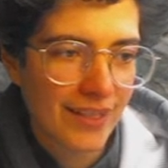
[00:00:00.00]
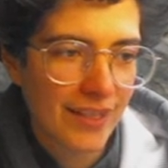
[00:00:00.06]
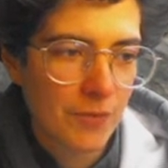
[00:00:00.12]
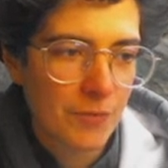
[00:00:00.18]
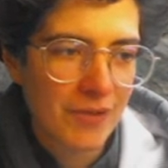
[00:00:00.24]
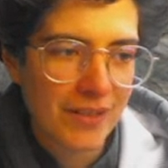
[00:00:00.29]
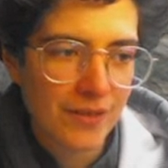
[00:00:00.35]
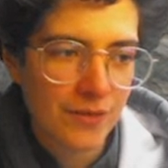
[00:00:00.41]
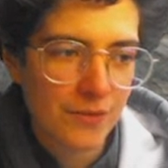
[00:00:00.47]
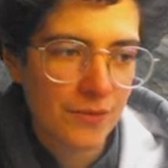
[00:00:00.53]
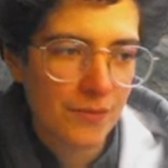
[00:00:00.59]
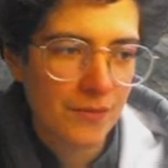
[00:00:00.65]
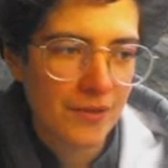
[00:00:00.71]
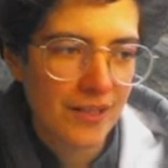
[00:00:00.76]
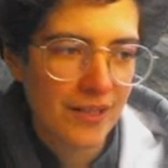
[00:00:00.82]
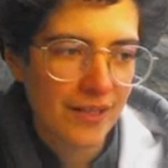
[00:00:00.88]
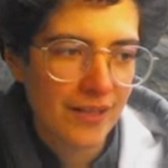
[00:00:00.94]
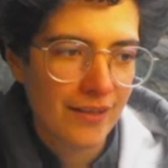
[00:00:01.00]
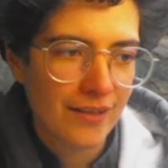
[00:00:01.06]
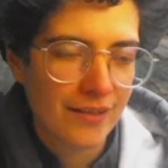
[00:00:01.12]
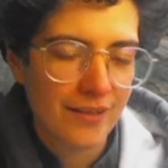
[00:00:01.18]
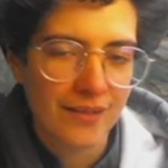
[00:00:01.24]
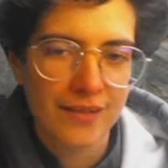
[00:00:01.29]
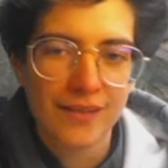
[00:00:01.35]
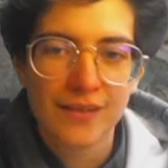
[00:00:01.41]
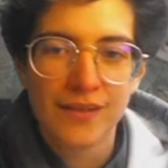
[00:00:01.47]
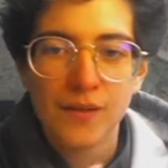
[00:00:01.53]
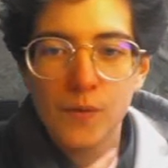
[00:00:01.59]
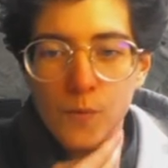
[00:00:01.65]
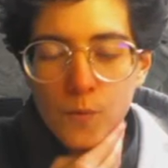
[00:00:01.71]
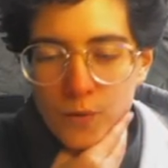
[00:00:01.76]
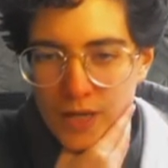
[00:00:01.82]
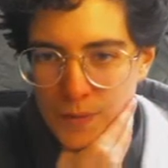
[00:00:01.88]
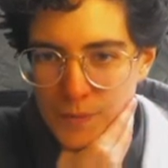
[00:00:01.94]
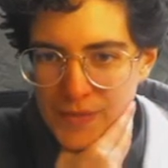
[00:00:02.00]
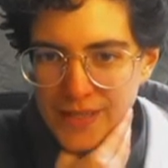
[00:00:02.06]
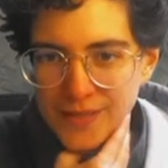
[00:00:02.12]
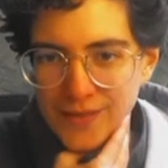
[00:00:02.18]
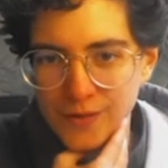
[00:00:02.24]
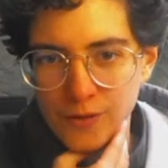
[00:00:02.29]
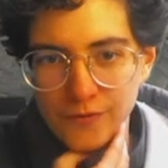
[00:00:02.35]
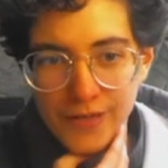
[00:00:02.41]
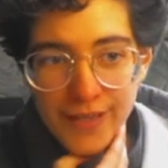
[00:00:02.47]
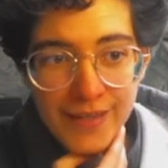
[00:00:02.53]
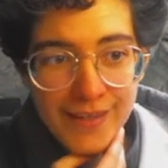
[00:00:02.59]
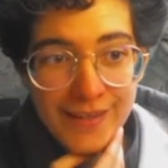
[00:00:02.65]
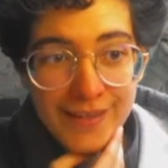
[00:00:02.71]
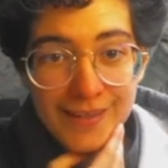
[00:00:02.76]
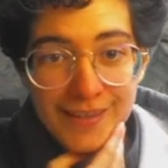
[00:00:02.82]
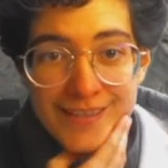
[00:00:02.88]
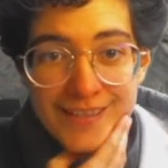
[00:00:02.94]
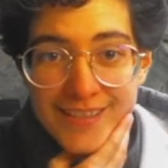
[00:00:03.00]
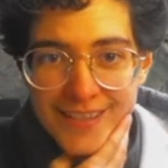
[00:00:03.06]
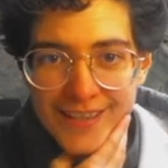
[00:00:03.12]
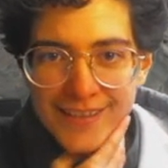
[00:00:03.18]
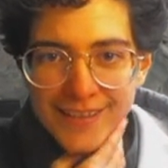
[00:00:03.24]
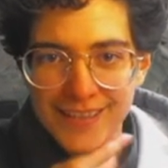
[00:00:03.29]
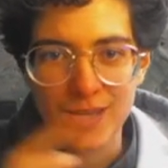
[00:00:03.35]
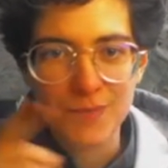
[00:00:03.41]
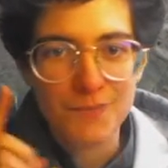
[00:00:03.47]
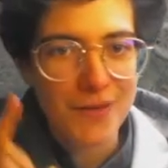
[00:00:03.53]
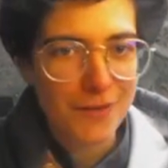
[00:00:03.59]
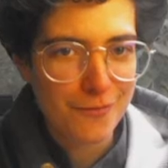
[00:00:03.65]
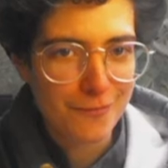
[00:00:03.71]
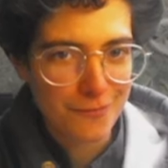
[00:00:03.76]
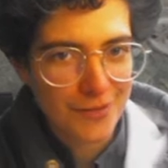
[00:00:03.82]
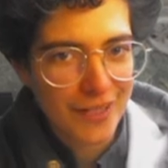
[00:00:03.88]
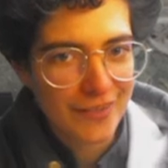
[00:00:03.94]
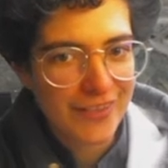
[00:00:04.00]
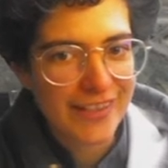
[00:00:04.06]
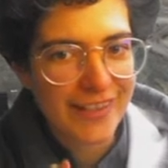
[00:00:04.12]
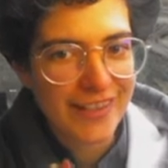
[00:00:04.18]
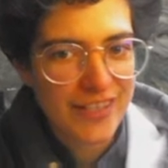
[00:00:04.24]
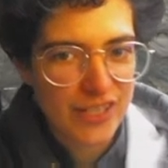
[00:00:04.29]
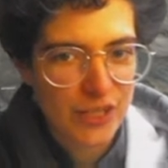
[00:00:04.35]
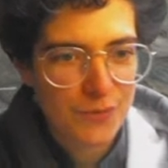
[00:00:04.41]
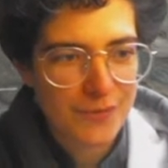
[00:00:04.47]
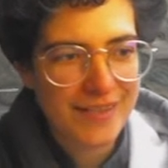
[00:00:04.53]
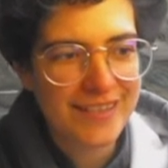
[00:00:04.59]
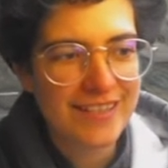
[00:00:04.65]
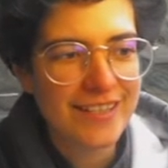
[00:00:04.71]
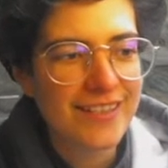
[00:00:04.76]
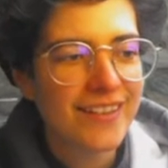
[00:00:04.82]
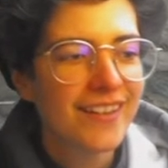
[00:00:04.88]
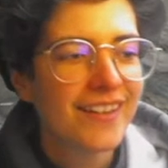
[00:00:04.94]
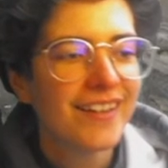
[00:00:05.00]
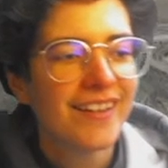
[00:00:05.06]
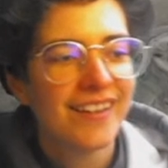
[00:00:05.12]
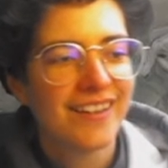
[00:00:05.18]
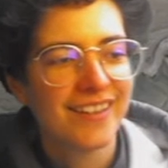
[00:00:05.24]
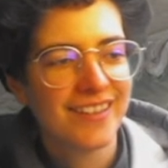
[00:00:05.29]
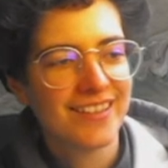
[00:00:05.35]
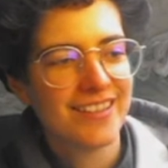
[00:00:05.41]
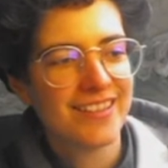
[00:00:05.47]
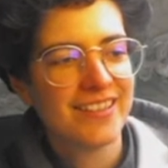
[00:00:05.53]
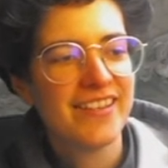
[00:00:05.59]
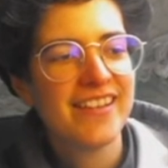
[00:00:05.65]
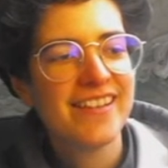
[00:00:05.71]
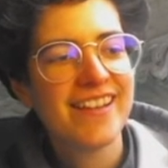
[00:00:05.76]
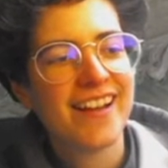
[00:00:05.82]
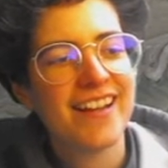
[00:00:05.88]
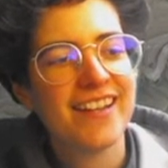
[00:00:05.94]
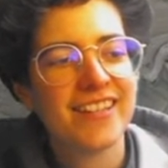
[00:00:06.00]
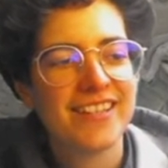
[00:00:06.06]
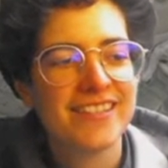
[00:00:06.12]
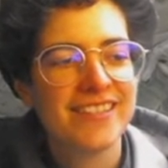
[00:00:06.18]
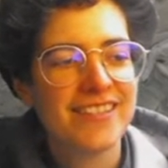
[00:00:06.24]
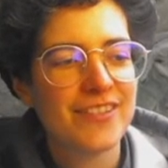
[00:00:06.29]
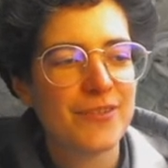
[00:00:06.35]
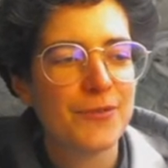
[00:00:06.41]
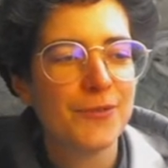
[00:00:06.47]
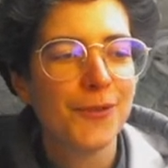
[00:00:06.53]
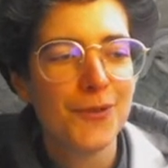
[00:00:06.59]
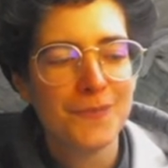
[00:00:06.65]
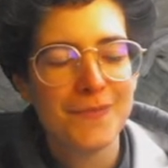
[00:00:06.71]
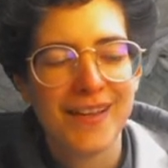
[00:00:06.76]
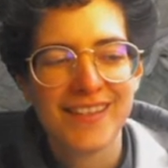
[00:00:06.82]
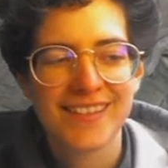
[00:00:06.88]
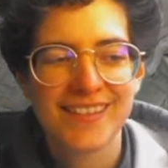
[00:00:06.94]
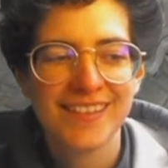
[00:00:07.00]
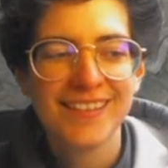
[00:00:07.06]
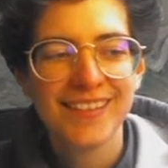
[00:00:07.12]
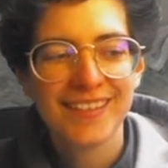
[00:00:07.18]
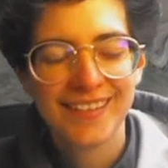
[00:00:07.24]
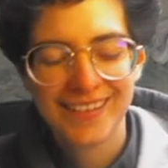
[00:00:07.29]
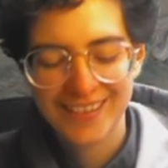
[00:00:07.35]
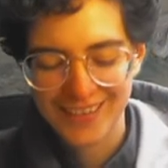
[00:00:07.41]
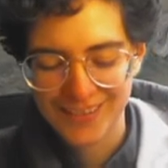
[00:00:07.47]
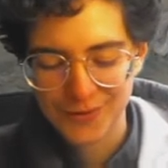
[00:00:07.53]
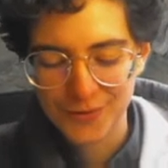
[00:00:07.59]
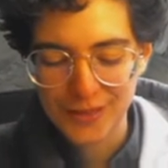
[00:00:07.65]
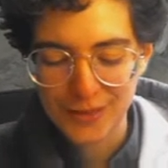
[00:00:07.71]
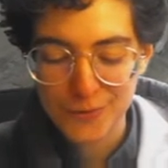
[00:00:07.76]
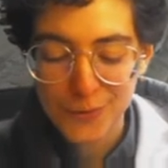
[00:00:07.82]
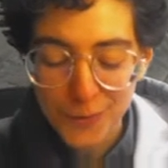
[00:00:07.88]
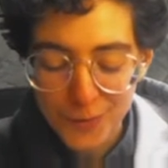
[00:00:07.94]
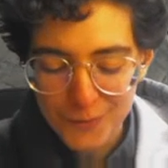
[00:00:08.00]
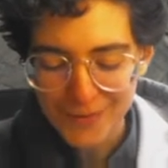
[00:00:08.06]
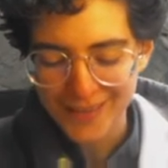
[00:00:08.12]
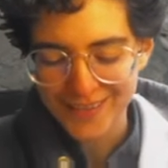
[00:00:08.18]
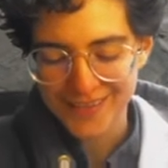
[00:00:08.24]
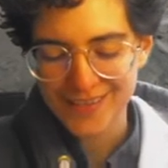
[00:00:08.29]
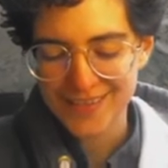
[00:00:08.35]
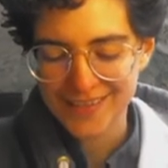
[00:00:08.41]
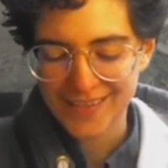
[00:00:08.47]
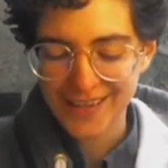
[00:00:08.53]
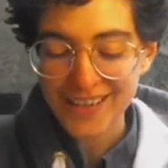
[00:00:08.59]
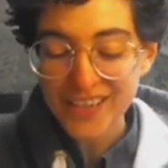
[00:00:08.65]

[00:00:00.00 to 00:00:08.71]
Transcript: et eh ben, on l'a, on l'a mise en veille et Insight à ne pas confondre avec Ingenuity. Euh, Negara qui dit euh, le drone martien. Euh, donc le drone martien, c'est